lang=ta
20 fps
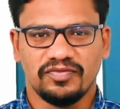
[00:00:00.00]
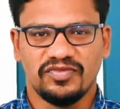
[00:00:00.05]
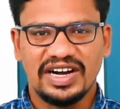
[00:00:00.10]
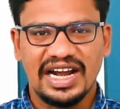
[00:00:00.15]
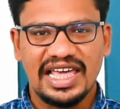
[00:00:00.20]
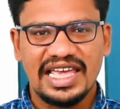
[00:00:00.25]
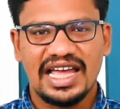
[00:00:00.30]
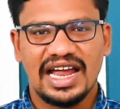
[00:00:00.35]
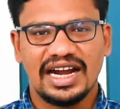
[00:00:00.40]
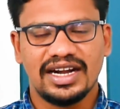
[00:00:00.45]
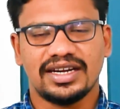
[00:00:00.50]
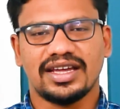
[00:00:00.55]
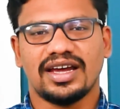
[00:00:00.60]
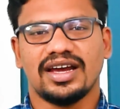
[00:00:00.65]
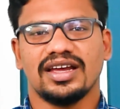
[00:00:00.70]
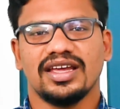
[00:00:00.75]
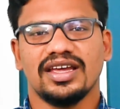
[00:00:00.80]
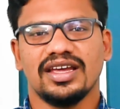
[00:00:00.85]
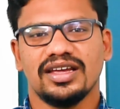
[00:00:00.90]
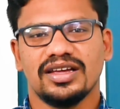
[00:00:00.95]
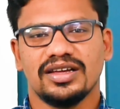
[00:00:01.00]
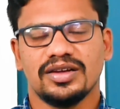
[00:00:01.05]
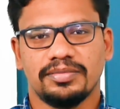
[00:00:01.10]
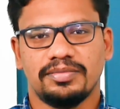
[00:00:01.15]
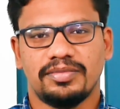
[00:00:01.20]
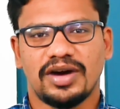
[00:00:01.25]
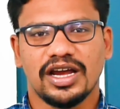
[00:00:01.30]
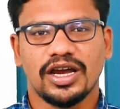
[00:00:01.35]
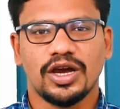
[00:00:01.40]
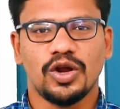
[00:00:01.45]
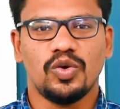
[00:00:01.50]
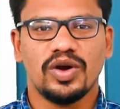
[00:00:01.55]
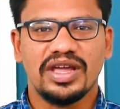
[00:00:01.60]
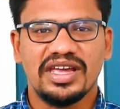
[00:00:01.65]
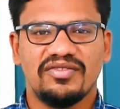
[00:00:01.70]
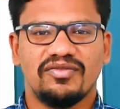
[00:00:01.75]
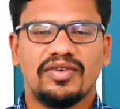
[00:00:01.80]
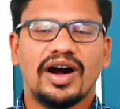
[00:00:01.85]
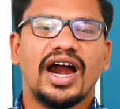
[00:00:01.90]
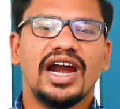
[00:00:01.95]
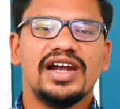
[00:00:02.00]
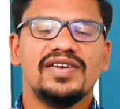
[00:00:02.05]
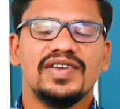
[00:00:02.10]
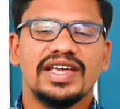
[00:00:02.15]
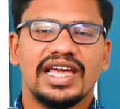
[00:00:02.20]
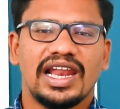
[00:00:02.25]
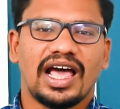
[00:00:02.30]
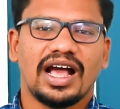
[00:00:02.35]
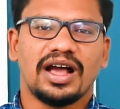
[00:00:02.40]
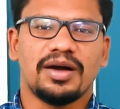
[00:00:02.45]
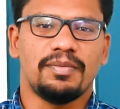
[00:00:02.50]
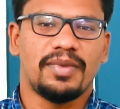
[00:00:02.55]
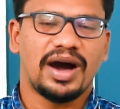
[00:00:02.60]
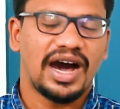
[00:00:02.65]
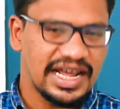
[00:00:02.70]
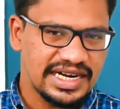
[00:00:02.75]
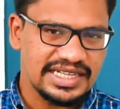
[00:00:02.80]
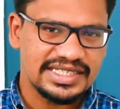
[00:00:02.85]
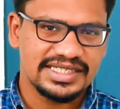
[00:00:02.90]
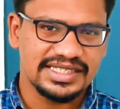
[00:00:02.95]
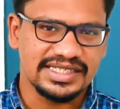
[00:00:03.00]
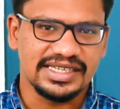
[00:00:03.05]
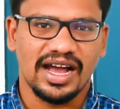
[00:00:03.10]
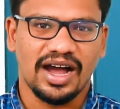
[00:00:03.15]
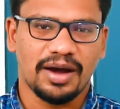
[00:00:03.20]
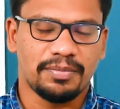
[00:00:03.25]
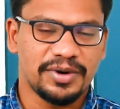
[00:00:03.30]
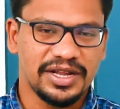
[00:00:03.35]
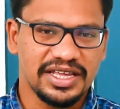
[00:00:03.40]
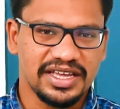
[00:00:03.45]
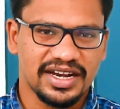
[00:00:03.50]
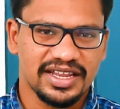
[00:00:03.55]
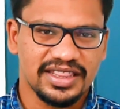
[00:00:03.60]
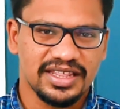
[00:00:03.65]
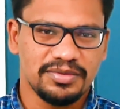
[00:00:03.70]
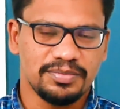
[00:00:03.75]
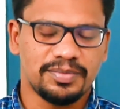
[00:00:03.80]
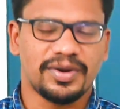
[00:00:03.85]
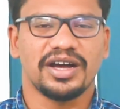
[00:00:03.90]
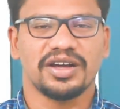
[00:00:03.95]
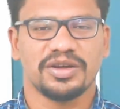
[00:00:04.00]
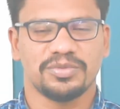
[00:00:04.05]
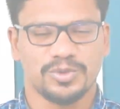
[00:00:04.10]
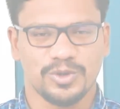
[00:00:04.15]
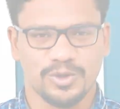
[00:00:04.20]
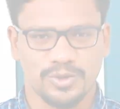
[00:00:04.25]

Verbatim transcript: விளையாட்டாக மக்களுடைய வாழ்வியலாக மாறிச்சு அப்படிங்கிறதையும் பார்க்க